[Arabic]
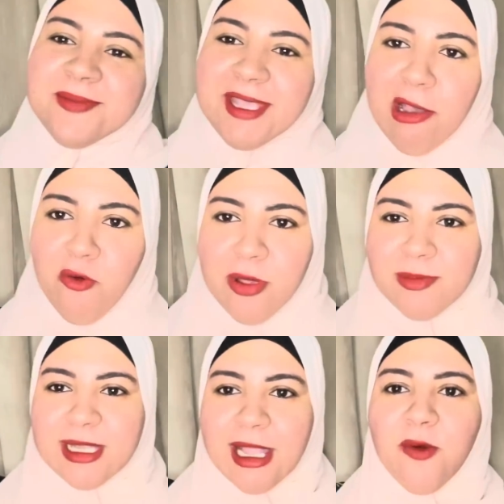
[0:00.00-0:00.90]

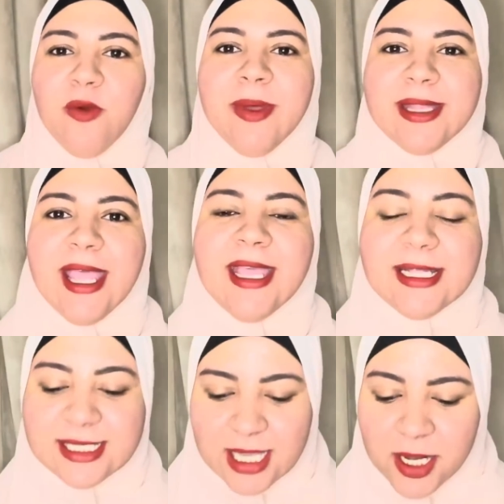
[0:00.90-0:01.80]
كومت تكويمات اهي
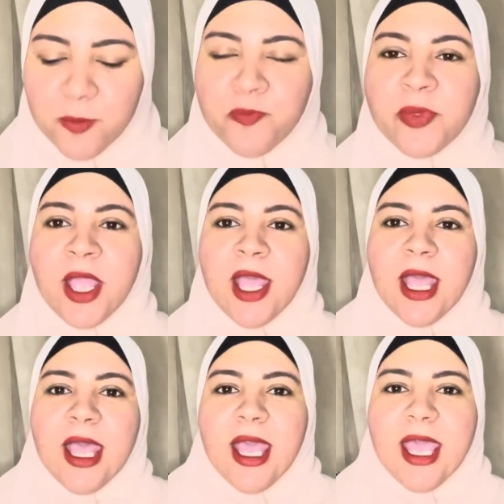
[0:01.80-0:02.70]
كتير
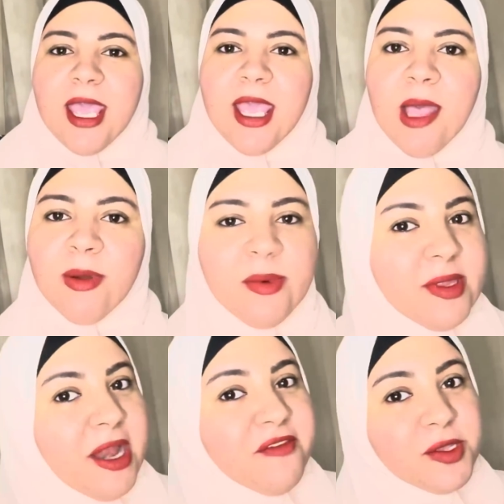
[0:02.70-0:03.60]
آه قبل ما
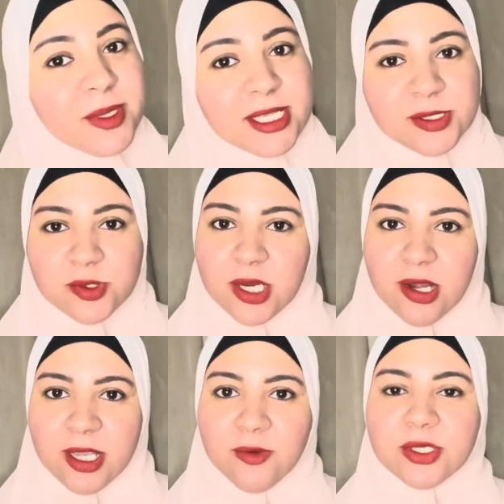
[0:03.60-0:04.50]
نبدا الفيديو ما تنسوش
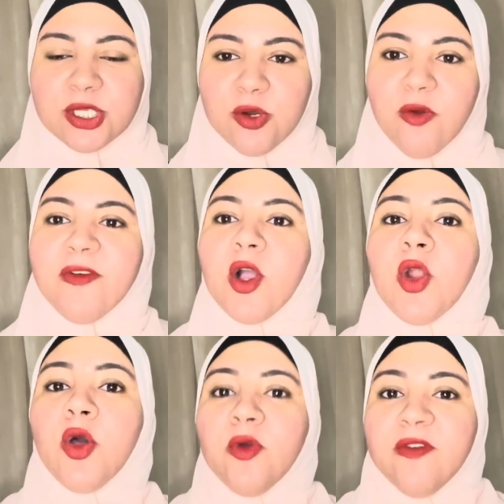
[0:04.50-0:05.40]
اللايك وتشتركوا في
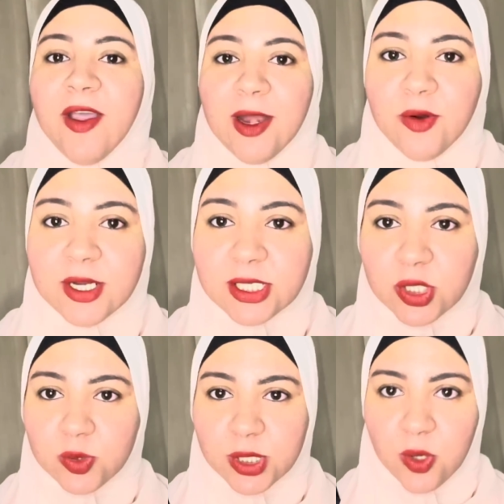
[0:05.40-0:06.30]
القناه وتفعلوا الجرس
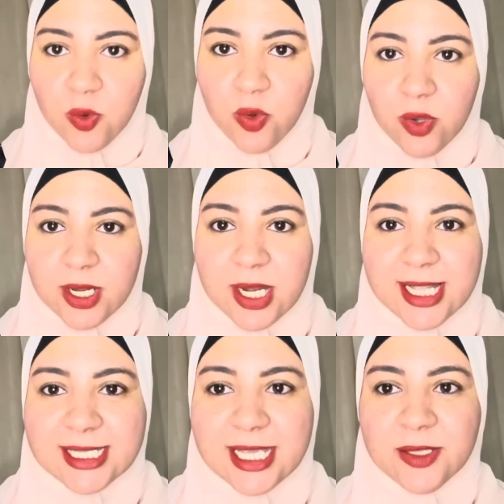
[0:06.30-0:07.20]
عشان يوصلكم كل
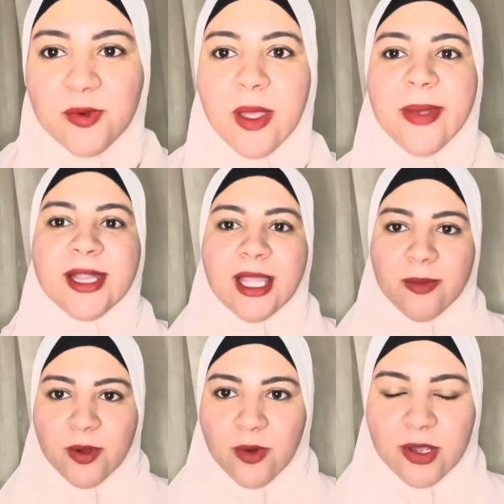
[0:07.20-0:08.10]
جديد وكمان
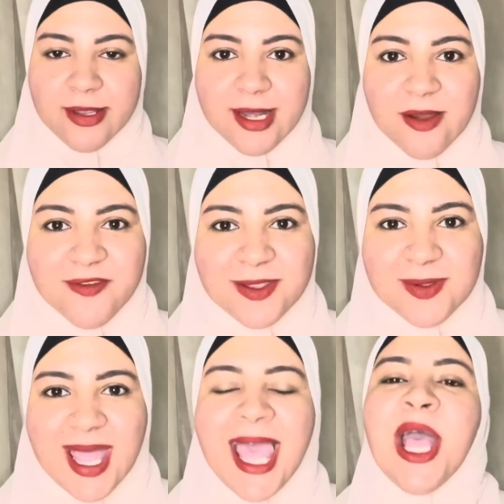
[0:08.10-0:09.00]
تعملوا لايك للفيديو
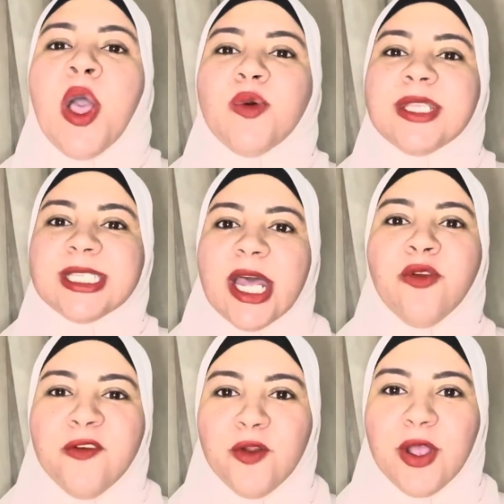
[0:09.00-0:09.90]
ده
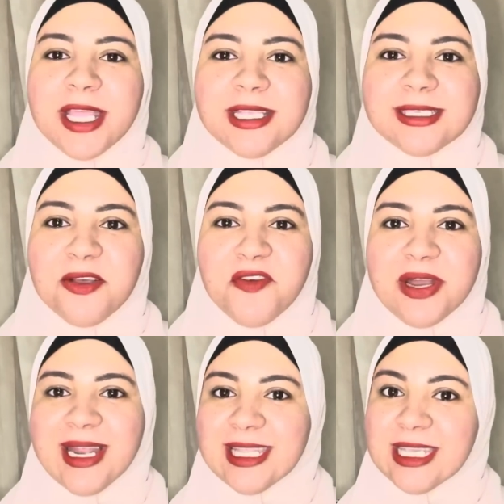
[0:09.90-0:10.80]
وتستنوا فلوجات السفر
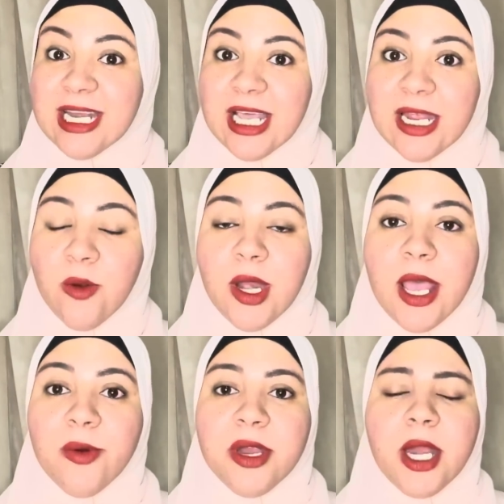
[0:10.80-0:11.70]
الكتير الحلوه اللي
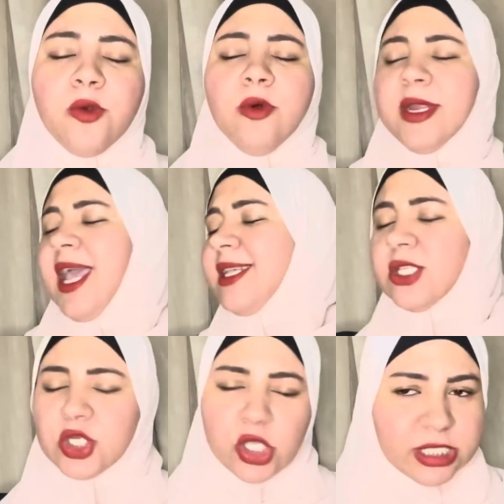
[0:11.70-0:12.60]
هوريها لكم نجهز
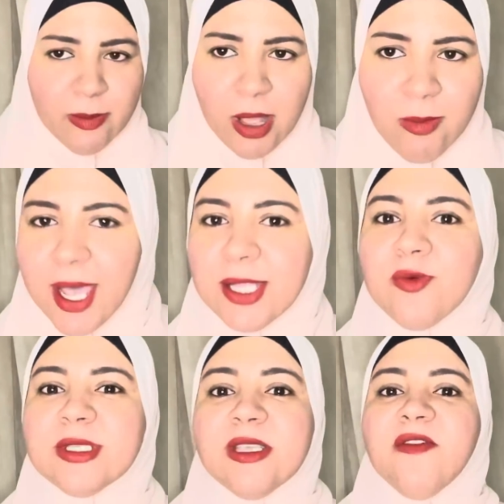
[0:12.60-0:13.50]
الشنطه مع بعض
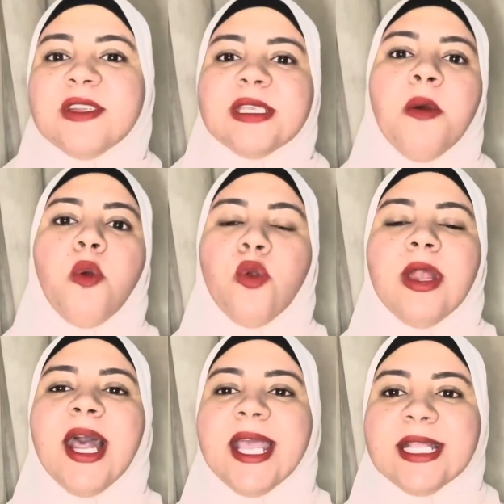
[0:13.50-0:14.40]
ونسافر سوا وكل
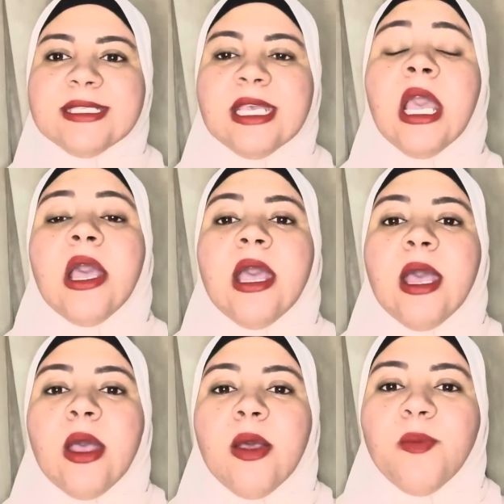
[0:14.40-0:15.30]
الحاجات دي
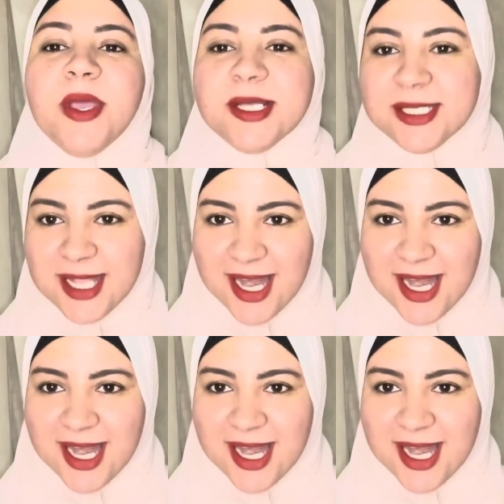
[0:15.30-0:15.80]
باسم